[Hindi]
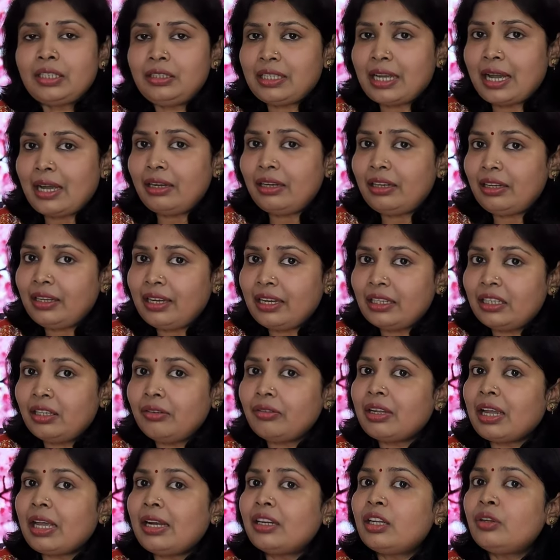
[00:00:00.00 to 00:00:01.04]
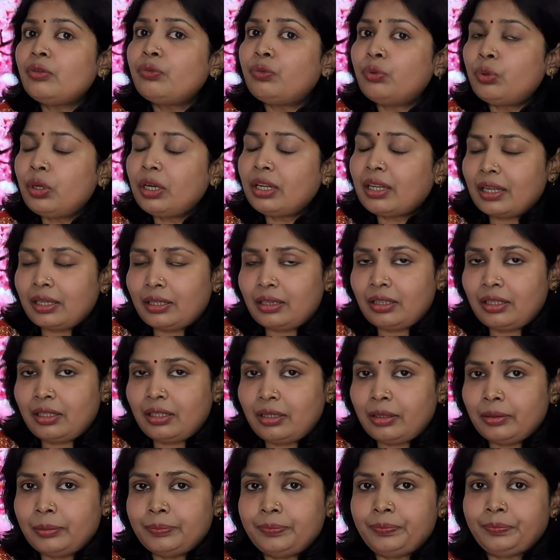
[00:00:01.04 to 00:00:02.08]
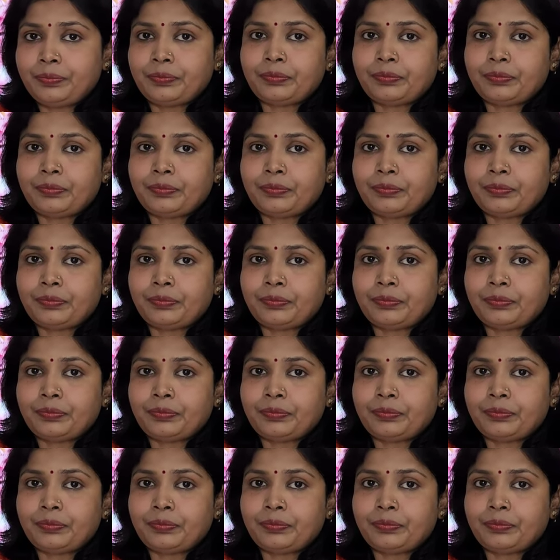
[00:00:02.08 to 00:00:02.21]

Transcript: या निगेटिव कैलोरी फूड कहते हैं